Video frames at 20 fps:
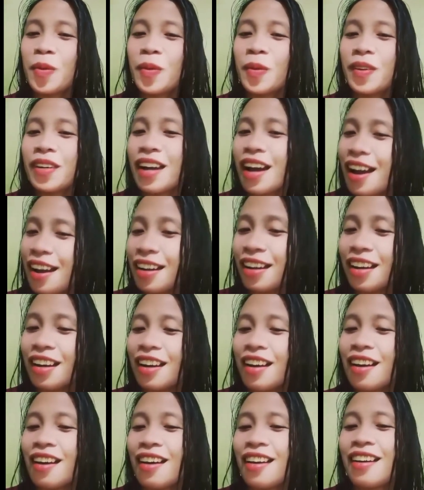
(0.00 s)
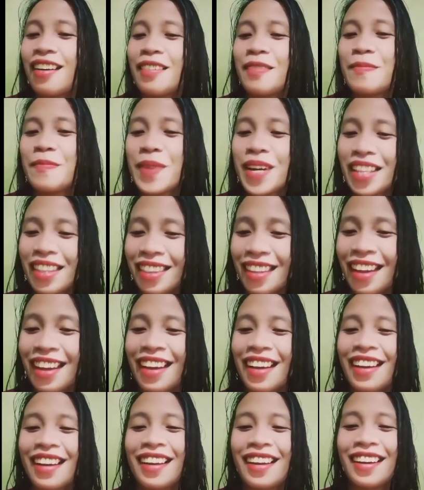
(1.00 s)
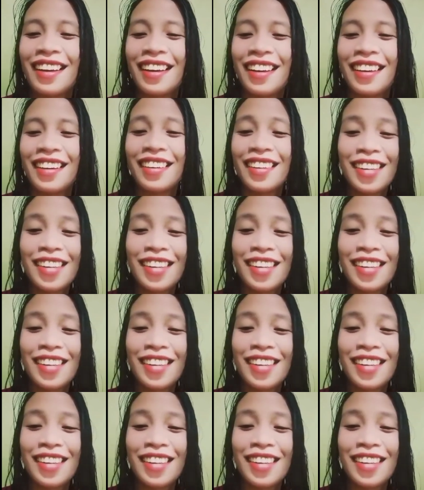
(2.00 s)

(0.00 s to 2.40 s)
ano na anak ko. Bantay ka lang.